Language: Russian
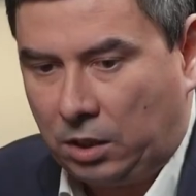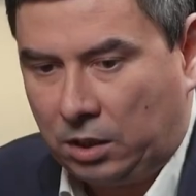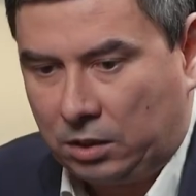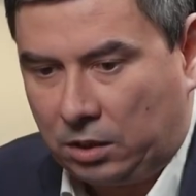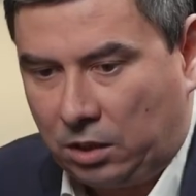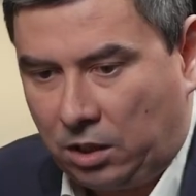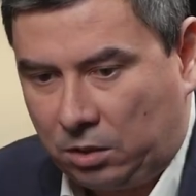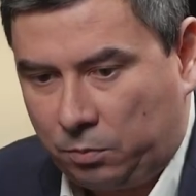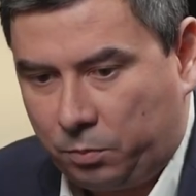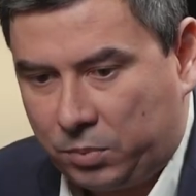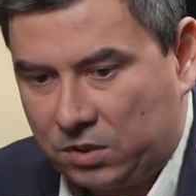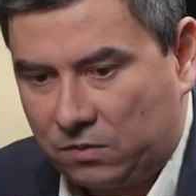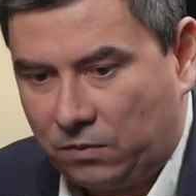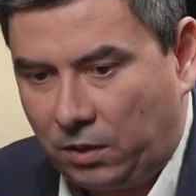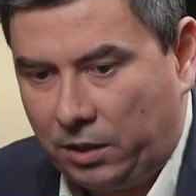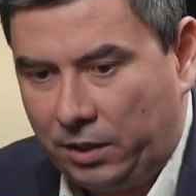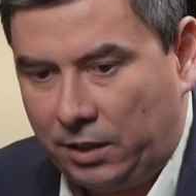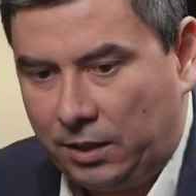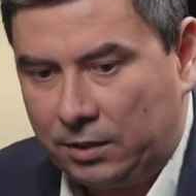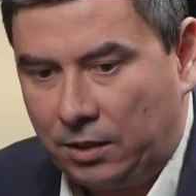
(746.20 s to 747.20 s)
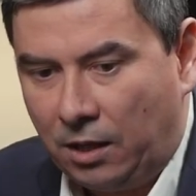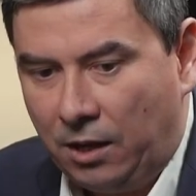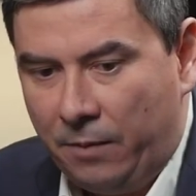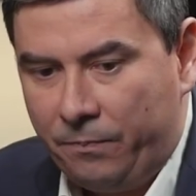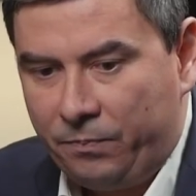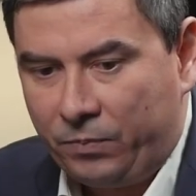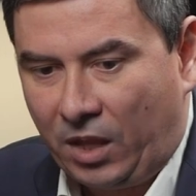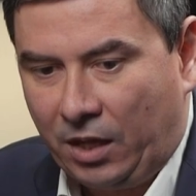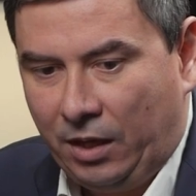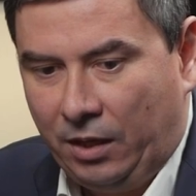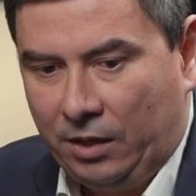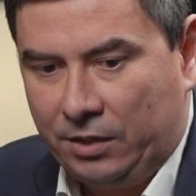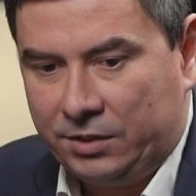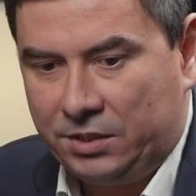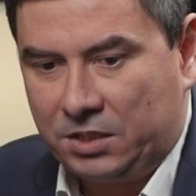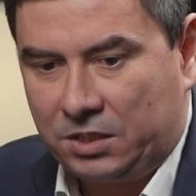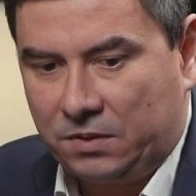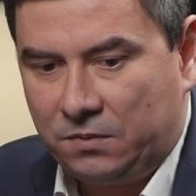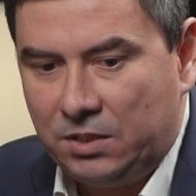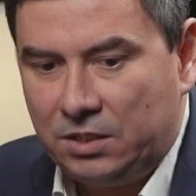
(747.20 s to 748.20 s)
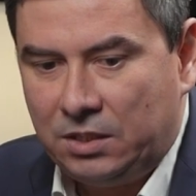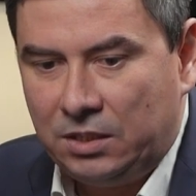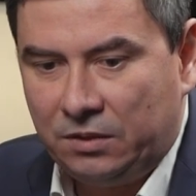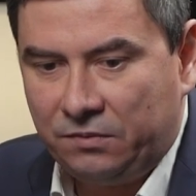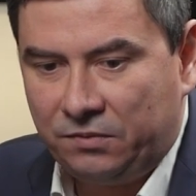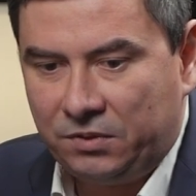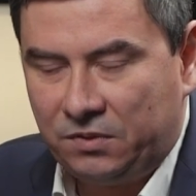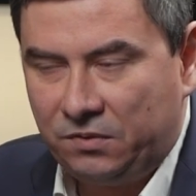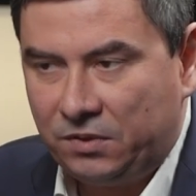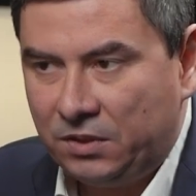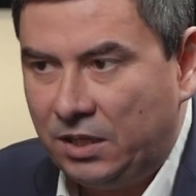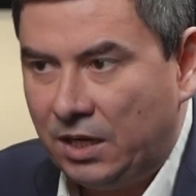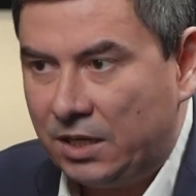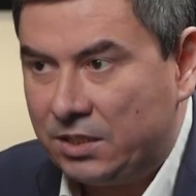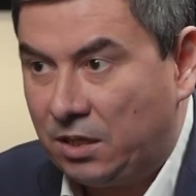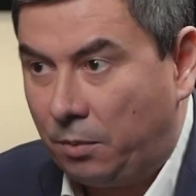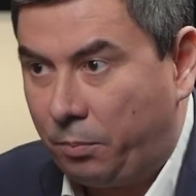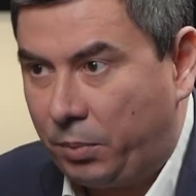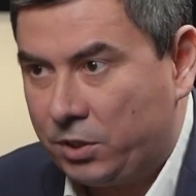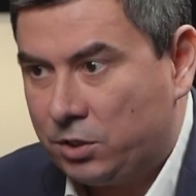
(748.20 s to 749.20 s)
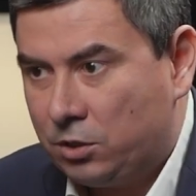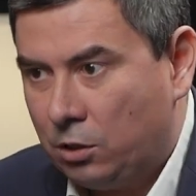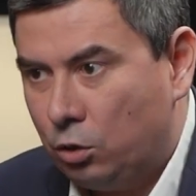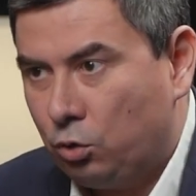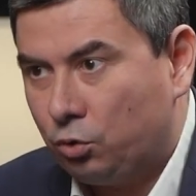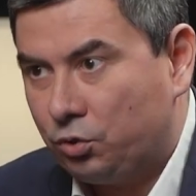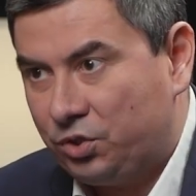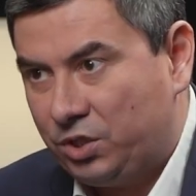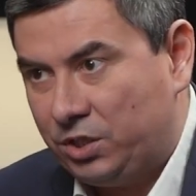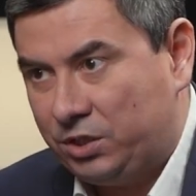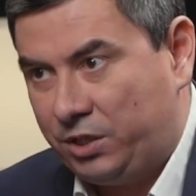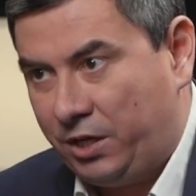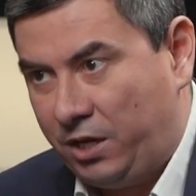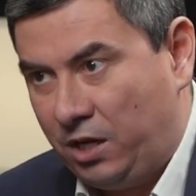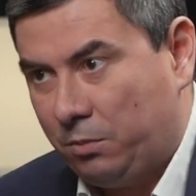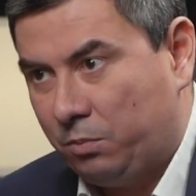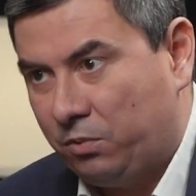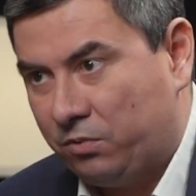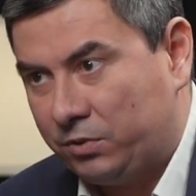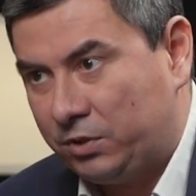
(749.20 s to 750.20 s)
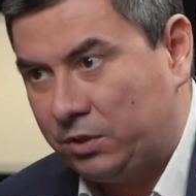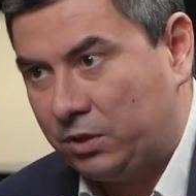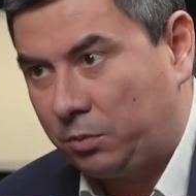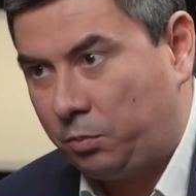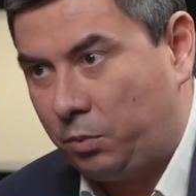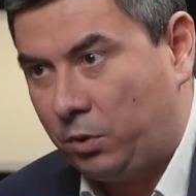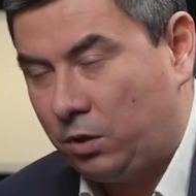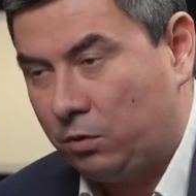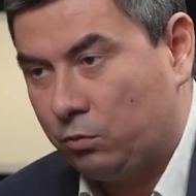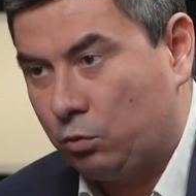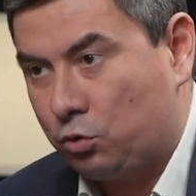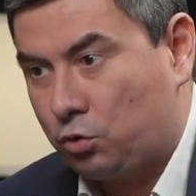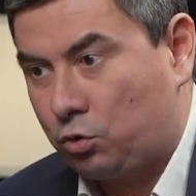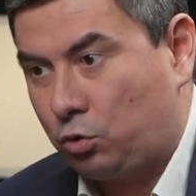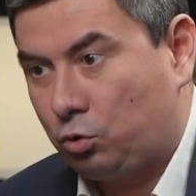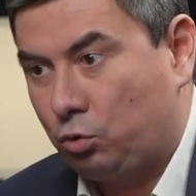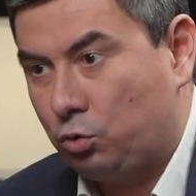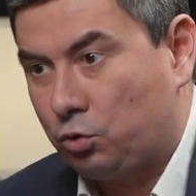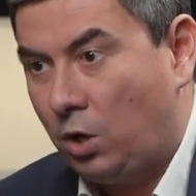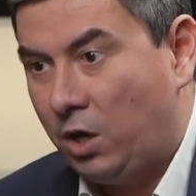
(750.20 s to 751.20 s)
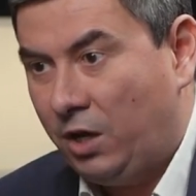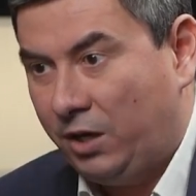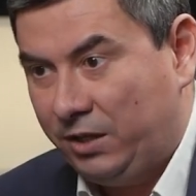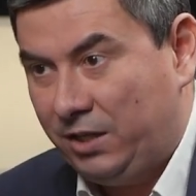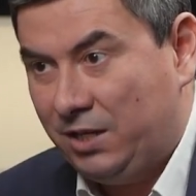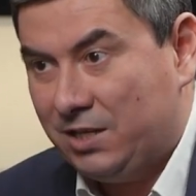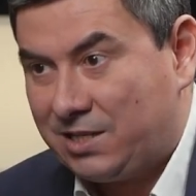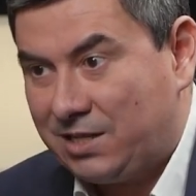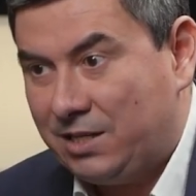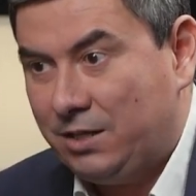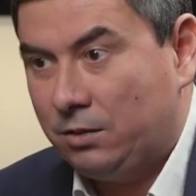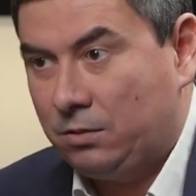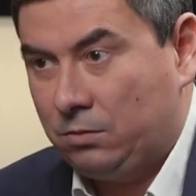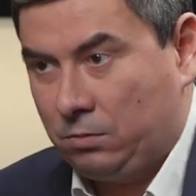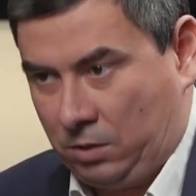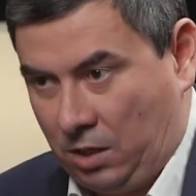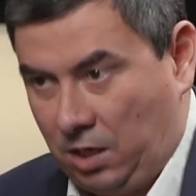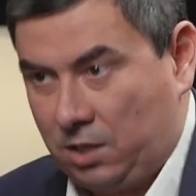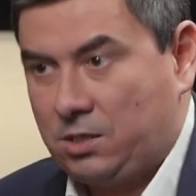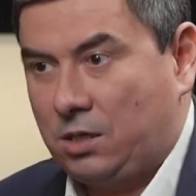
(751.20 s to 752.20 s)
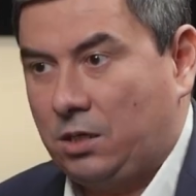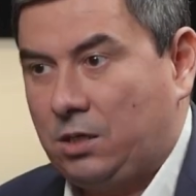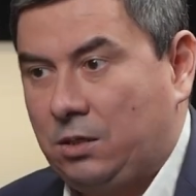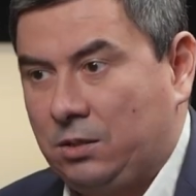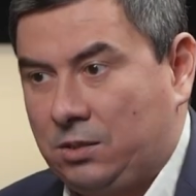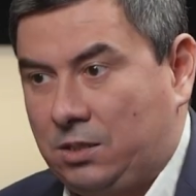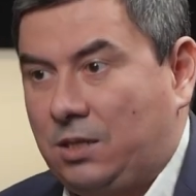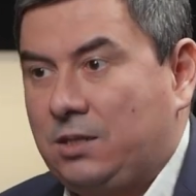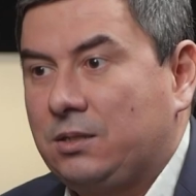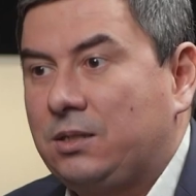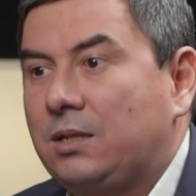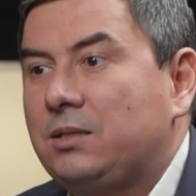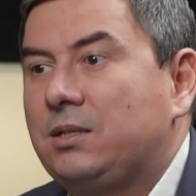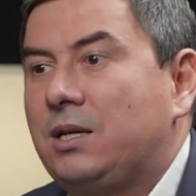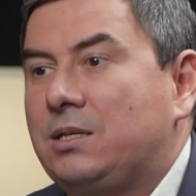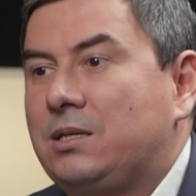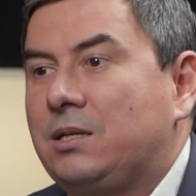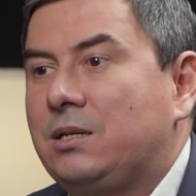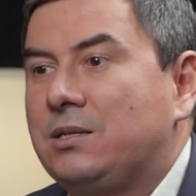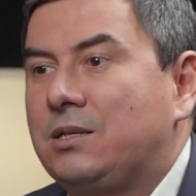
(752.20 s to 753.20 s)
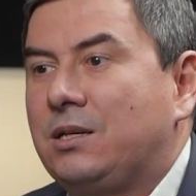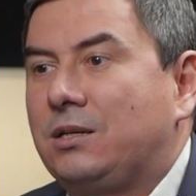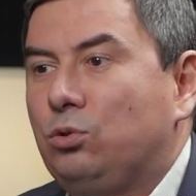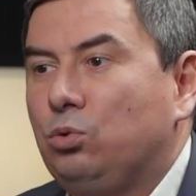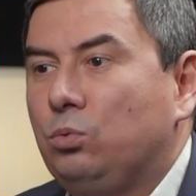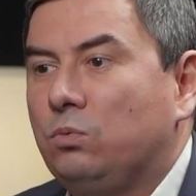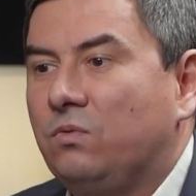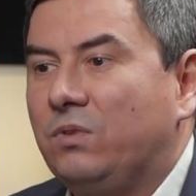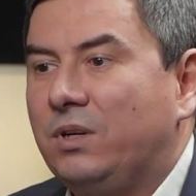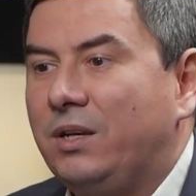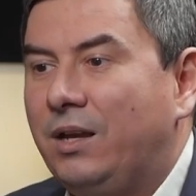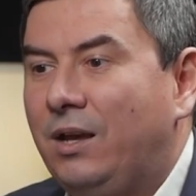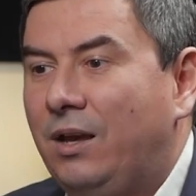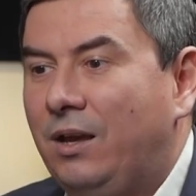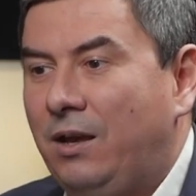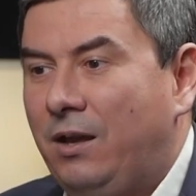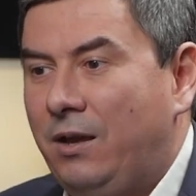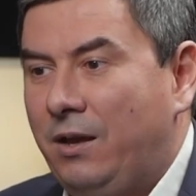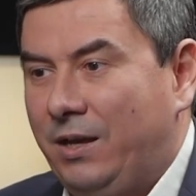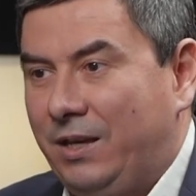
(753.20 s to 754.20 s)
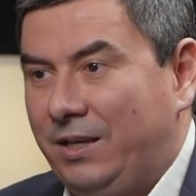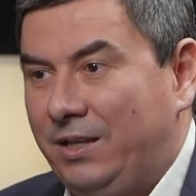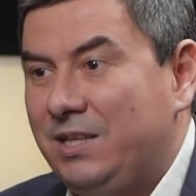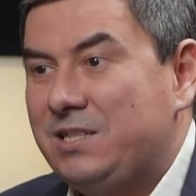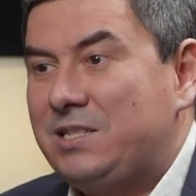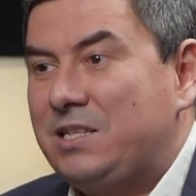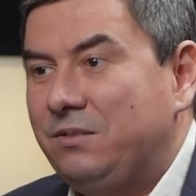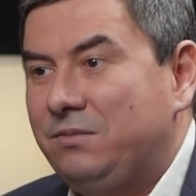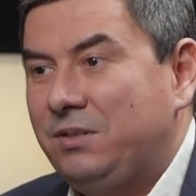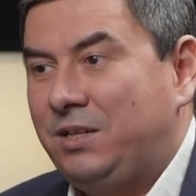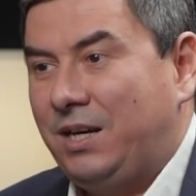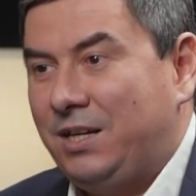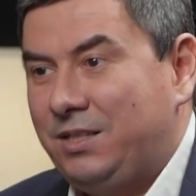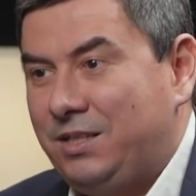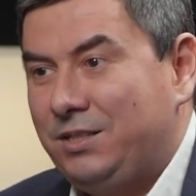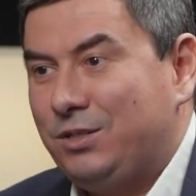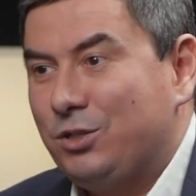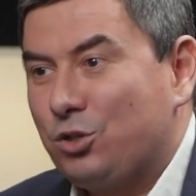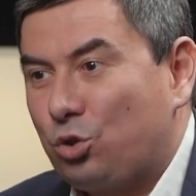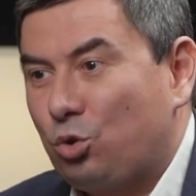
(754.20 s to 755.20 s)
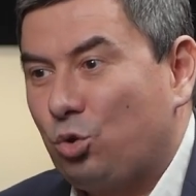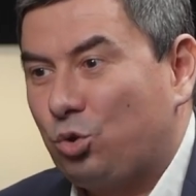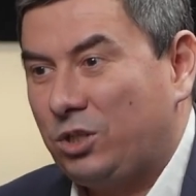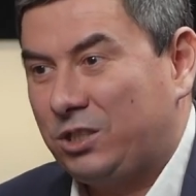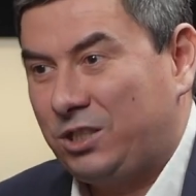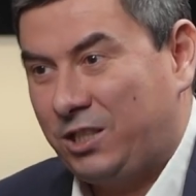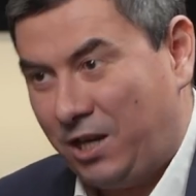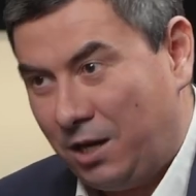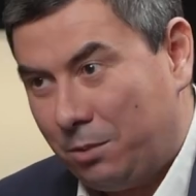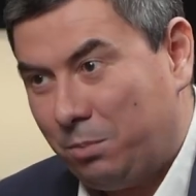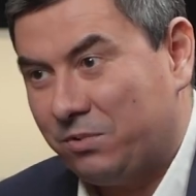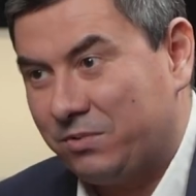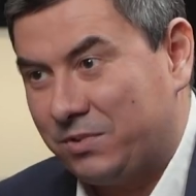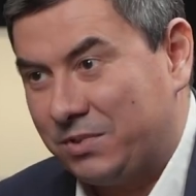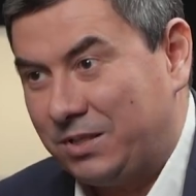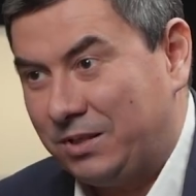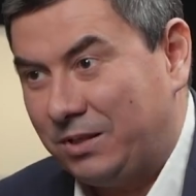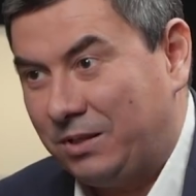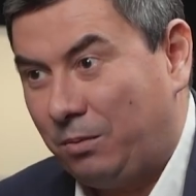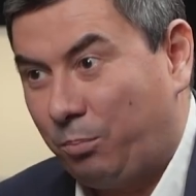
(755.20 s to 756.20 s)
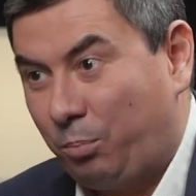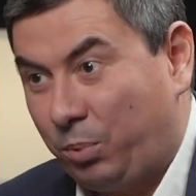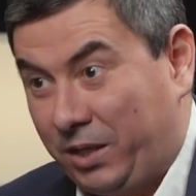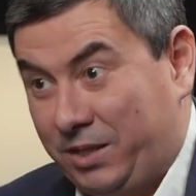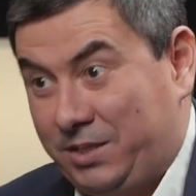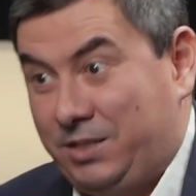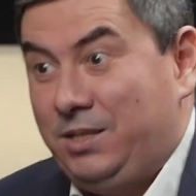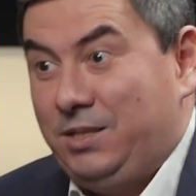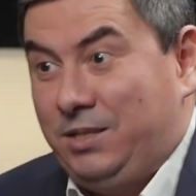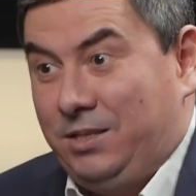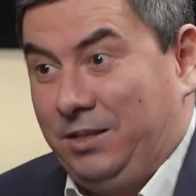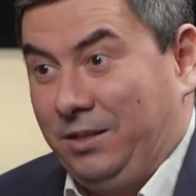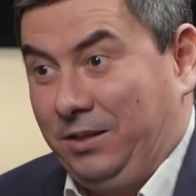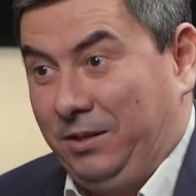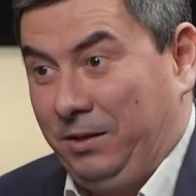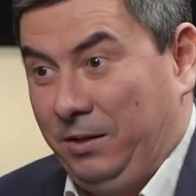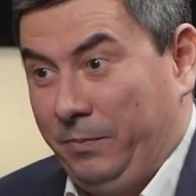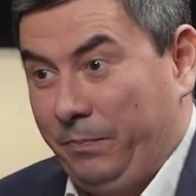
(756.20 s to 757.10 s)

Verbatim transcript: контракт позволяет действительно выдвигать определенные требования к перевозчику То есть, если, как законодатели задумывали, если вы хотите что-то требовать, платите.